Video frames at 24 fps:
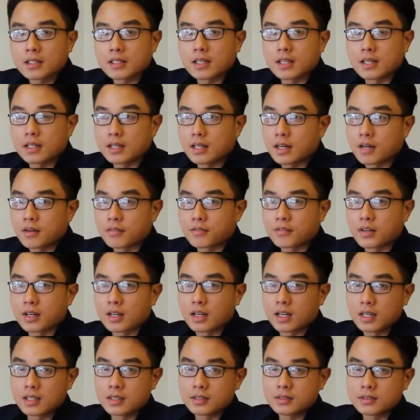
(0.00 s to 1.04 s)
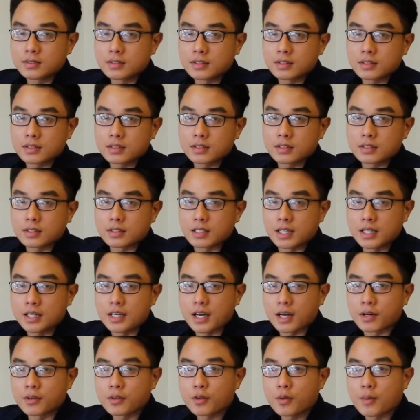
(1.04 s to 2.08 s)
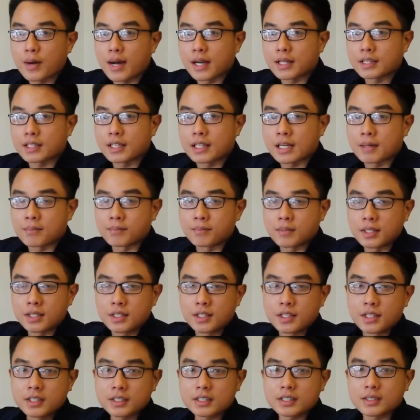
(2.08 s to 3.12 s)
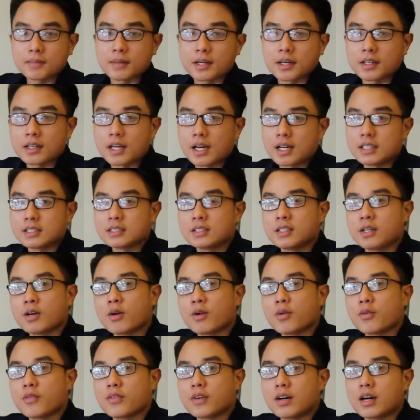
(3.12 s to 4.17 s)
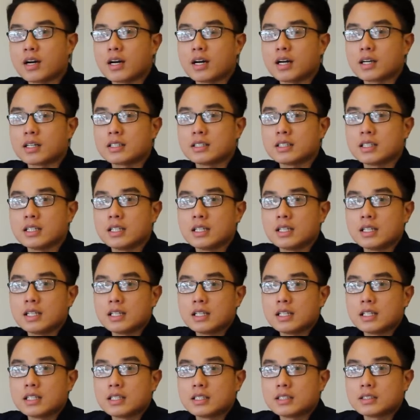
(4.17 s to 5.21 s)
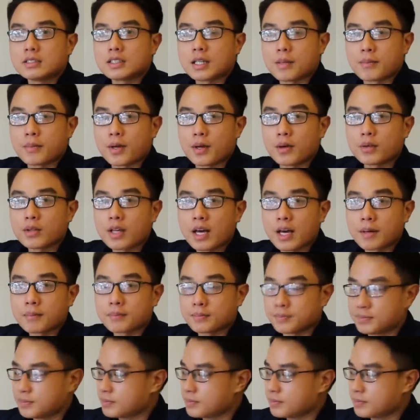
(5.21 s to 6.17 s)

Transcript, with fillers: thì ờ, phần link chỉ dẫn của bạn thì nằm bên dưới các bạn có thể vô và tìm hiểu thêm